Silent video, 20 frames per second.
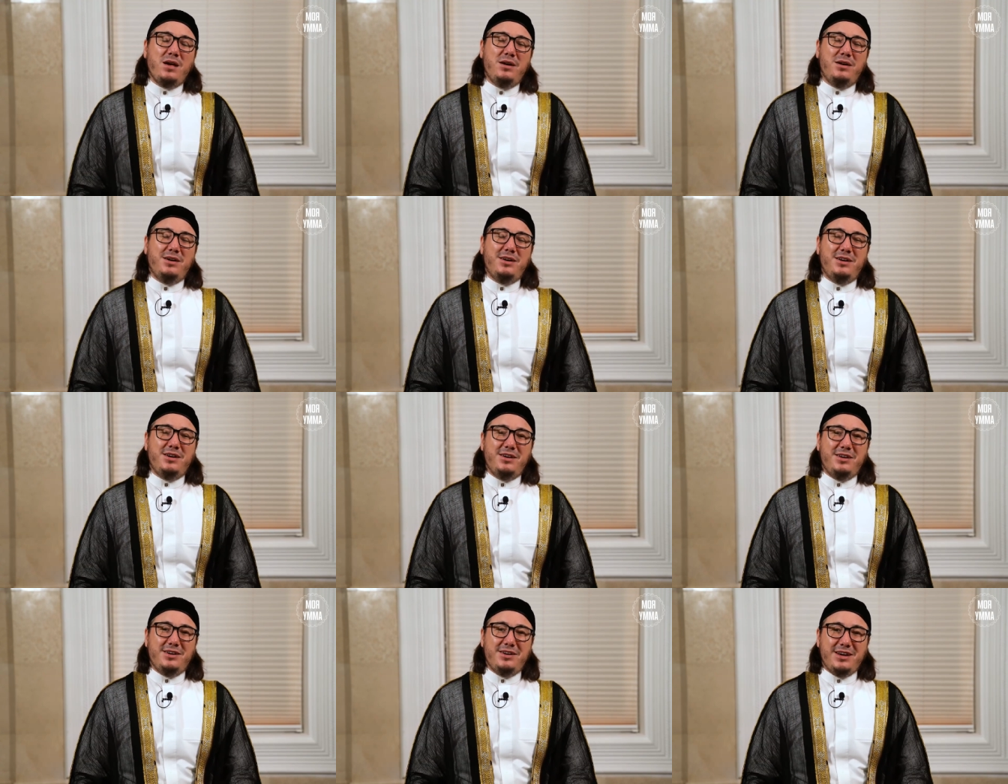
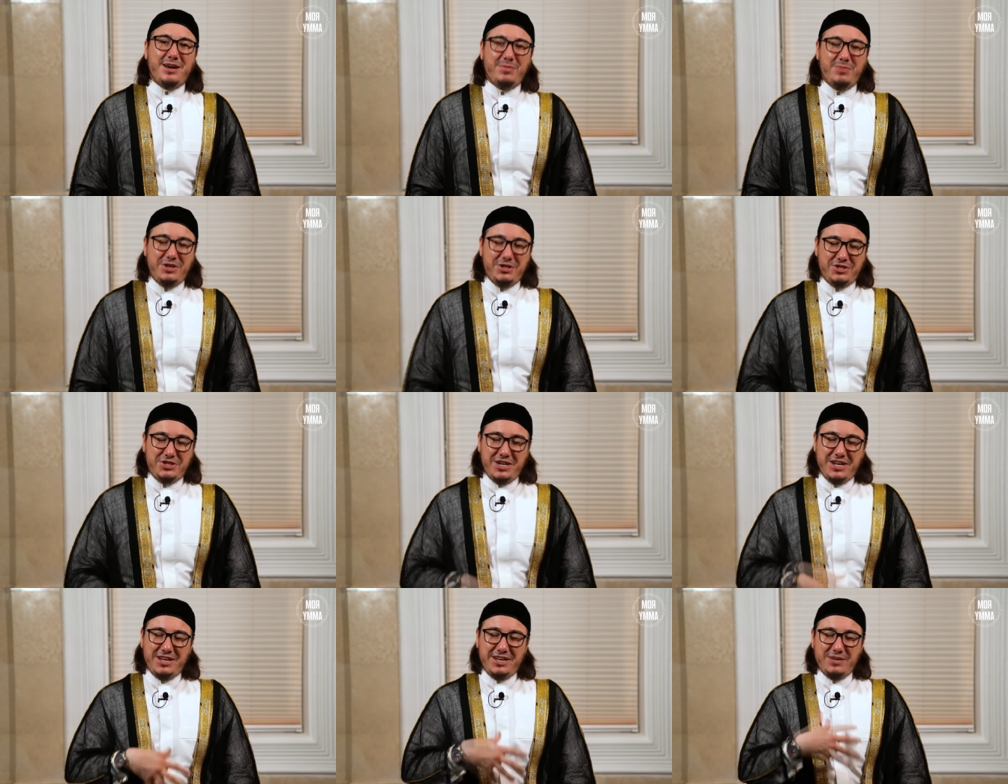э,
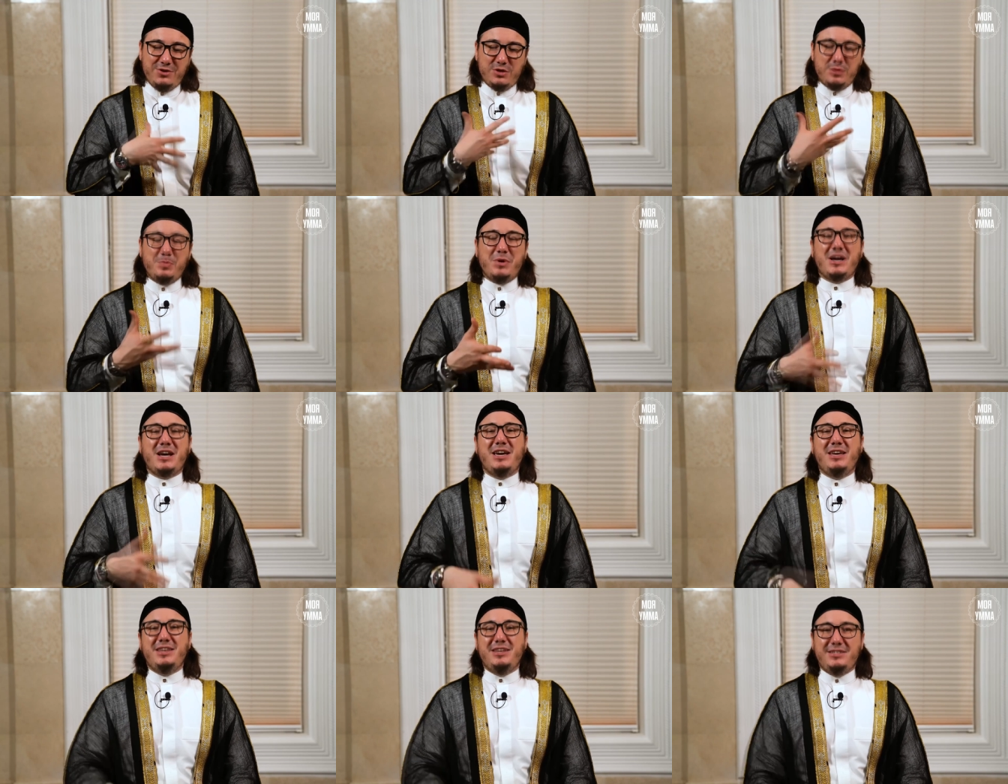облегчение,
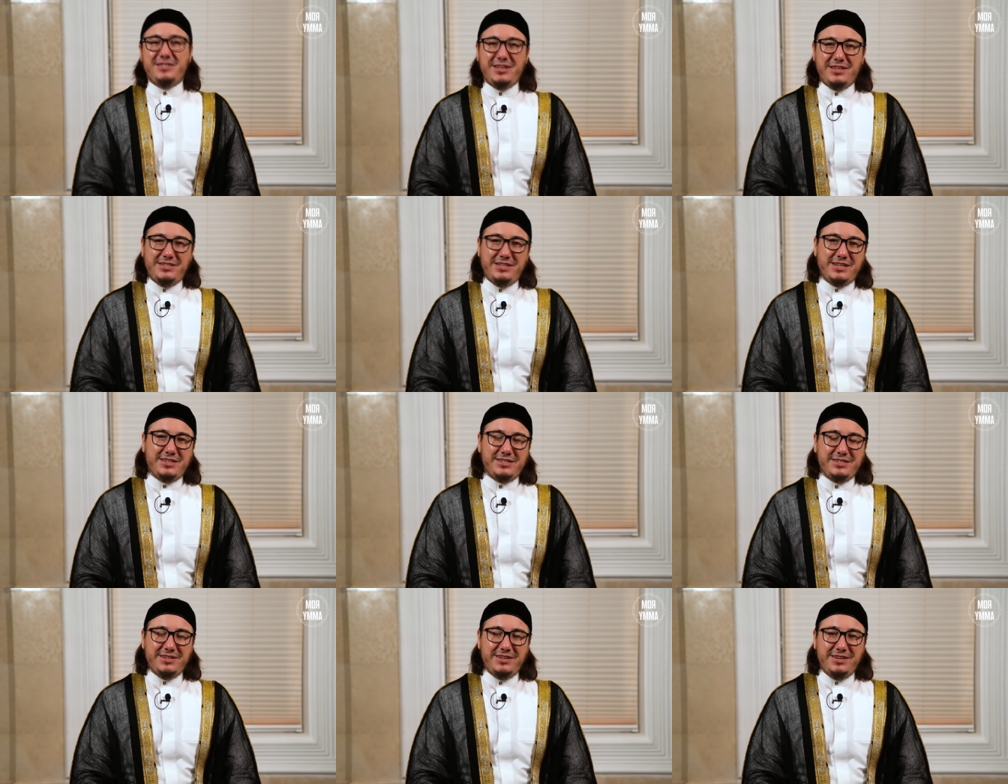успокоение
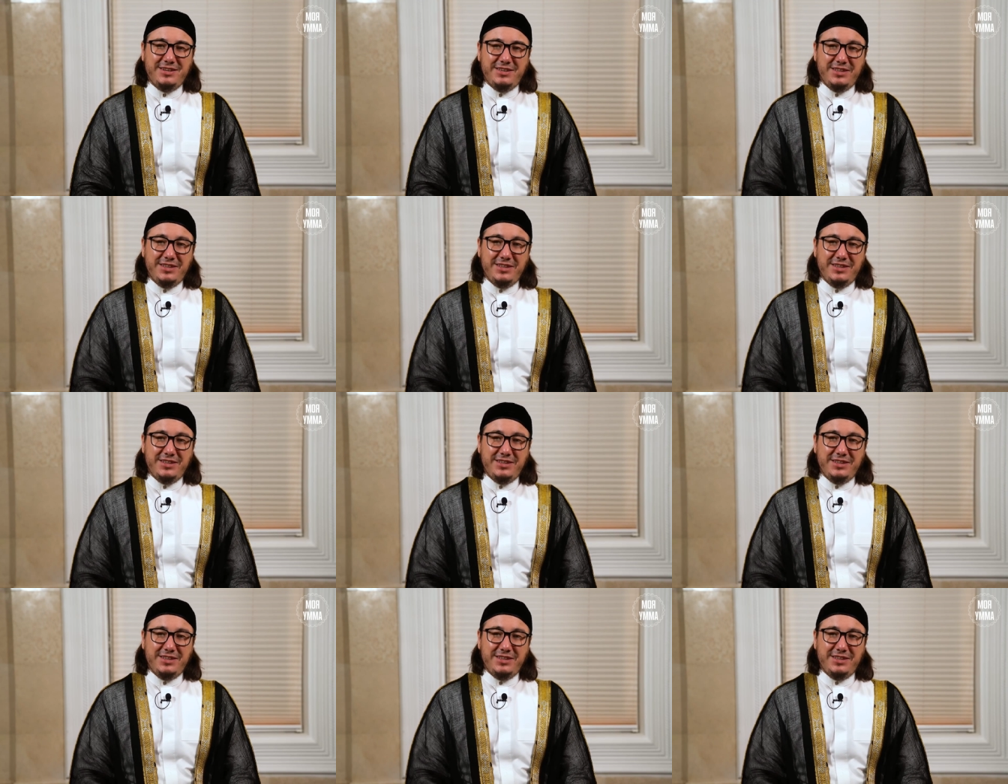сердец.